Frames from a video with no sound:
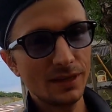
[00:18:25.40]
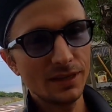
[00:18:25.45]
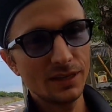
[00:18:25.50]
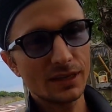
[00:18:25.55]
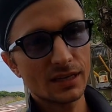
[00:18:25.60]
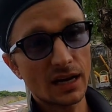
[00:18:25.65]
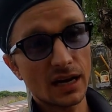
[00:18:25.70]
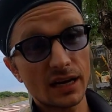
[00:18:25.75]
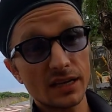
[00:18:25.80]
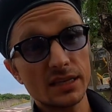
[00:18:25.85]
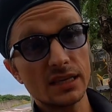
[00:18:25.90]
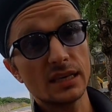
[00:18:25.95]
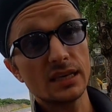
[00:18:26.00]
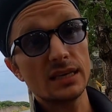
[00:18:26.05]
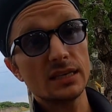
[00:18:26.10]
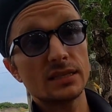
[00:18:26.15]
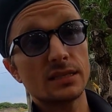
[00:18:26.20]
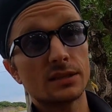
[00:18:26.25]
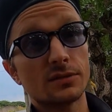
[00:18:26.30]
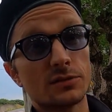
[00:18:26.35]
и как они
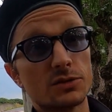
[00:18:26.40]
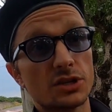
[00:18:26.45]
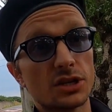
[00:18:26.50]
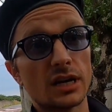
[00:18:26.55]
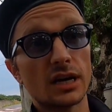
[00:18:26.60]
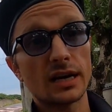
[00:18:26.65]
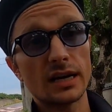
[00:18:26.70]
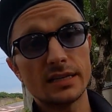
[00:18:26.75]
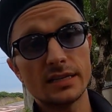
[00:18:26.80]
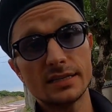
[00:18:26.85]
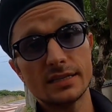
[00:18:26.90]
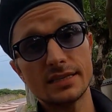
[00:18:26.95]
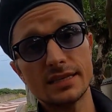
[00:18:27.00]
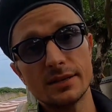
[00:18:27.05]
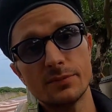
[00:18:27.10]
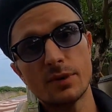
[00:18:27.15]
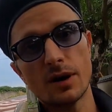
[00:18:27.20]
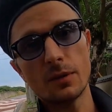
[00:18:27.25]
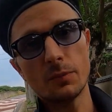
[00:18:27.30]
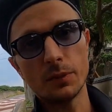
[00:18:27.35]
ездят вообще, какая
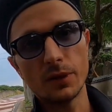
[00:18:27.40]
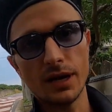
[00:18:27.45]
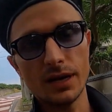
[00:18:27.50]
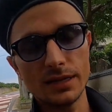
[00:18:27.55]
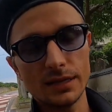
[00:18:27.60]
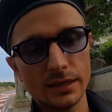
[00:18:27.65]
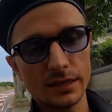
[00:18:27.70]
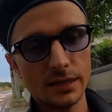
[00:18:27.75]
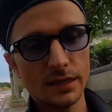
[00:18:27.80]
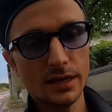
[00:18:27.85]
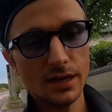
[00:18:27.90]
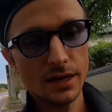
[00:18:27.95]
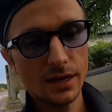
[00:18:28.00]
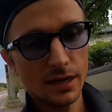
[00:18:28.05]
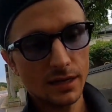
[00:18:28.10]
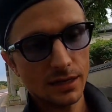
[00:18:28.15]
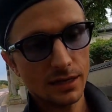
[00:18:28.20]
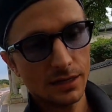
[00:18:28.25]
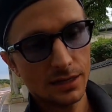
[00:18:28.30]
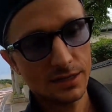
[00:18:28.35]
система оплаты.
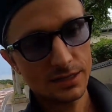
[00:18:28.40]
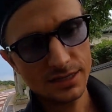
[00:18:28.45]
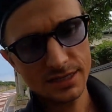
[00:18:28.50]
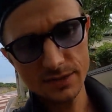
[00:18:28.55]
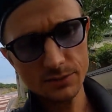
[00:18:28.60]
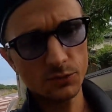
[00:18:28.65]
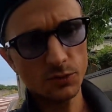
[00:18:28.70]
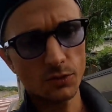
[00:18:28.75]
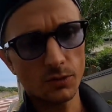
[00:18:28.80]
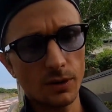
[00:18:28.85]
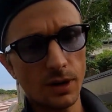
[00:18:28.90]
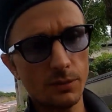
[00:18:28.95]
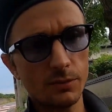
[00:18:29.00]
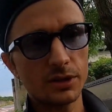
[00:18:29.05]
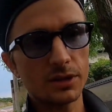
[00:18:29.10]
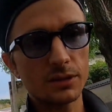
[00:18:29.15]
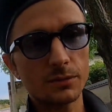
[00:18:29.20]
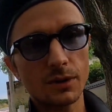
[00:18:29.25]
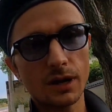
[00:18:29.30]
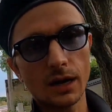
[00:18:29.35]
Э, сниму
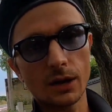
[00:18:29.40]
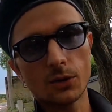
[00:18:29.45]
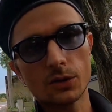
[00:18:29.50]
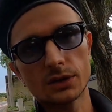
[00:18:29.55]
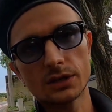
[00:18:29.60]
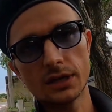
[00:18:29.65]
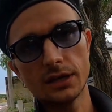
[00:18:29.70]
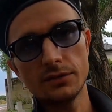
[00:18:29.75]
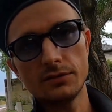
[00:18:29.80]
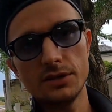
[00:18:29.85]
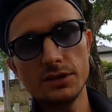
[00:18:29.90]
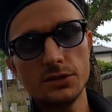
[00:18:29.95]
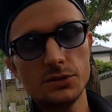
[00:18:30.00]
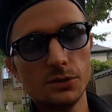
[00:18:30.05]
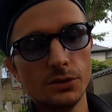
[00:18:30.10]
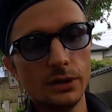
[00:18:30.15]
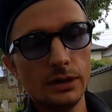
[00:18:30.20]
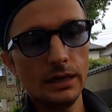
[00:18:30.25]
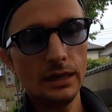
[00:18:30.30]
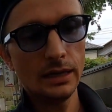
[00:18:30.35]
об этом короткое
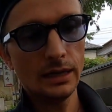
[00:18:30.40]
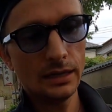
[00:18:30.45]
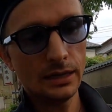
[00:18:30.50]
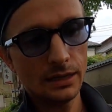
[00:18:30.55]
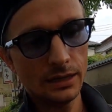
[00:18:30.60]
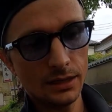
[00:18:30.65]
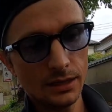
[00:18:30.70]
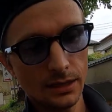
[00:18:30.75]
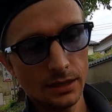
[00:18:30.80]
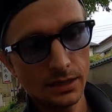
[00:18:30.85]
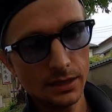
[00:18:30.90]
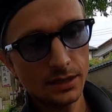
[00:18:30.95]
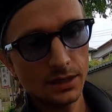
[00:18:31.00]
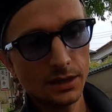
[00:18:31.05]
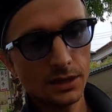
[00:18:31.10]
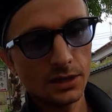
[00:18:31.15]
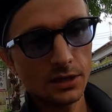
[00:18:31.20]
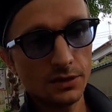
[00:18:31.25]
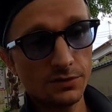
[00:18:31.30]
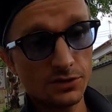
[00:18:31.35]
видео.
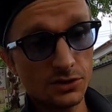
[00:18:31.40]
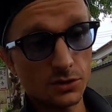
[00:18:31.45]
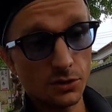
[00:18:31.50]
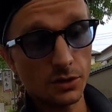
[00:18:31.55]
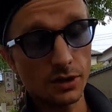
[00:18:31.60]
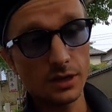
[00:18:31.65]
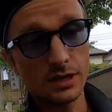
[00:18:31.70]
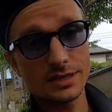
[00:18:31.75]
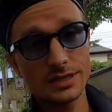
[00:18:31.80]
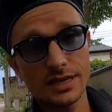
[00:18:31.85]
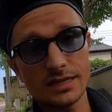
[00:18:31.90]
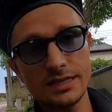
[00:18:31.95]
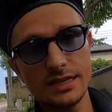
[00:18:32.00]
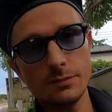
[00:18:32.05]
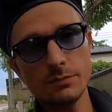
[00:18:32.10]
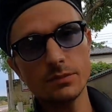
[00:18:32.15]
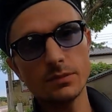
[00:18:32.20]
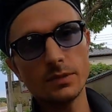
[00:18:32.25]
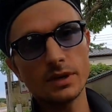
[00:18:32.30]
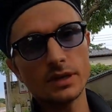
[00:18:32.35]
И все. И
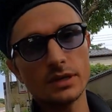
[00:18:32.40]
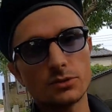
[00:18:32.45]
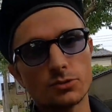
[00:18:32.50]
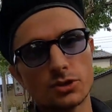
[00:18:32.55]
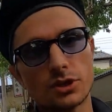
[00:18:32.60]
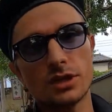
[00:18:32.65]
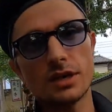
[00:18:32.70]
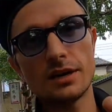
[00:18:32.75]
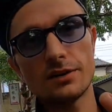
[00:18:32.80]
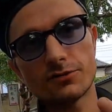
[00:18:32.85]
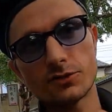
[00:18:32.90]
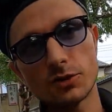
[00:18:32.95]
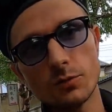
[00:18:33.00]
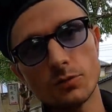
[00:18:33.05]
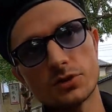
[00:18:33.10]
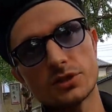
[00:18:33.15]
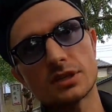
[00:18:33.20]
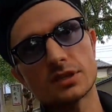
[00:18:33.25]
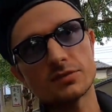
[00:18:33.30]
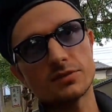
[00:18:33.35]
затем мы уже на
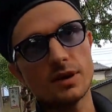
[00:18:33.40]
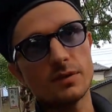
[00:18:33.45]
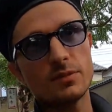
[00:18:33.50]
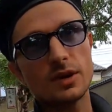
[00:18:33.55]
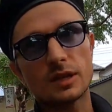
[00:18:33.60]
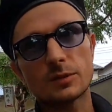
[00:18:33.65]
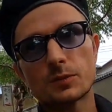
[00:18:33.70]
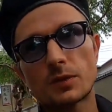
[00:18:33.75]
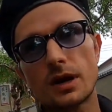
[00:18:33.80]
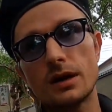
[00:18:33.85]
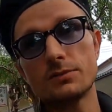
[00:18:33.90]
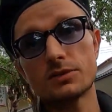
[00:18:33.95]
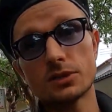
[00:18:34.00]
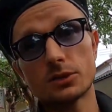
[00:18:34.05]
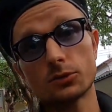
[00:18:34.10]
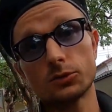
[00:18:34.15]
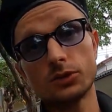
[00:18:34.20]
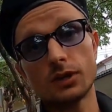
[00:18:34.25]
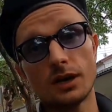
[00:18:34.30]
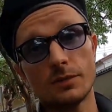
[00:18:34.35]
автобусе с вами
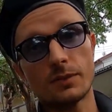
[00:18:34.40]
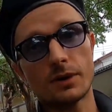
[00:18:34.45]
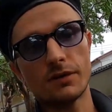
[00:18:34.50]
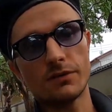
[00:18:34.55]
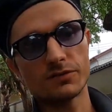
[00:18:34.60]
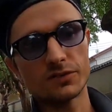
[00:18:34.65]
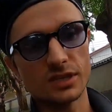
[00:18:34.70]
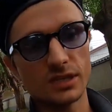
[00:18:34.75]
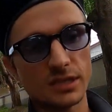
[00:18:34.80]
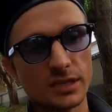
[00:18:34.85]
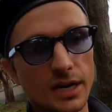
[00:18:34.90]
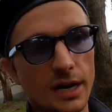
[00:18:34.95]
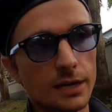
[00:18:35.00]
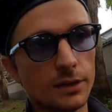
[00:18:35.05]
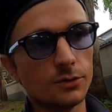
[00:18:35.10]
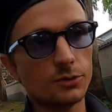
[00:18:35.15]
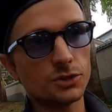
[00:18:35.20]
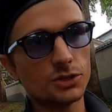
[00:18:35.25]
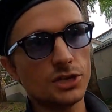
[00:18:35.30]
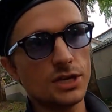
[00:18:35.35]
отправимся туда, прям в
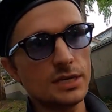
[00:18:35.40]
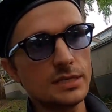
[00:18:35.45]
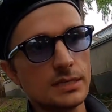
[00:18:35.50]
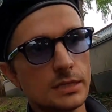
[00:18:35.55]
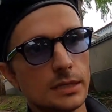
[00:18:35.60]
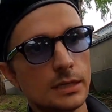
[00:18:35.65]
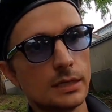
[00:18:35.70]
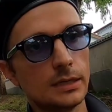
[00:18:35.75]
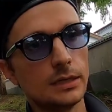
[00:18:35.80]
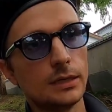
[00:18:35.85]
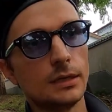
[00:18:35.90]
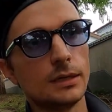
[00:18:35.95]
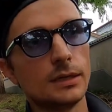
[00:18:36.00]
центральную часть.